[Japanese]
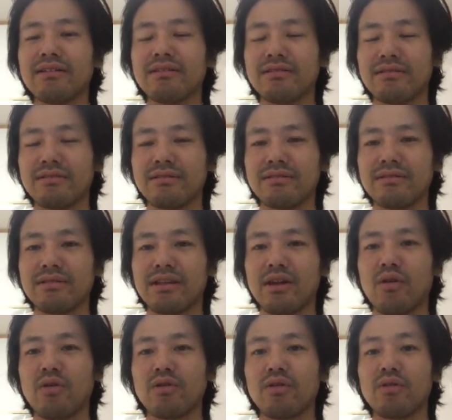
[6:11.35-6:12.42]
うん、離
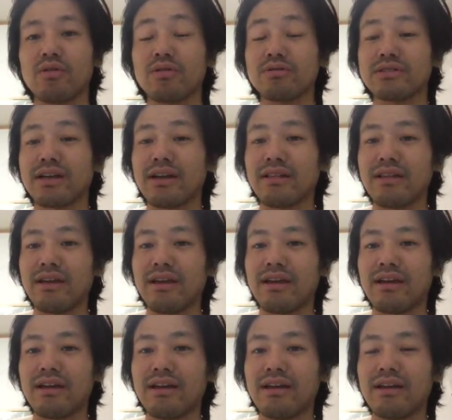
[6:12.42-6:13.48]
婚要求されて、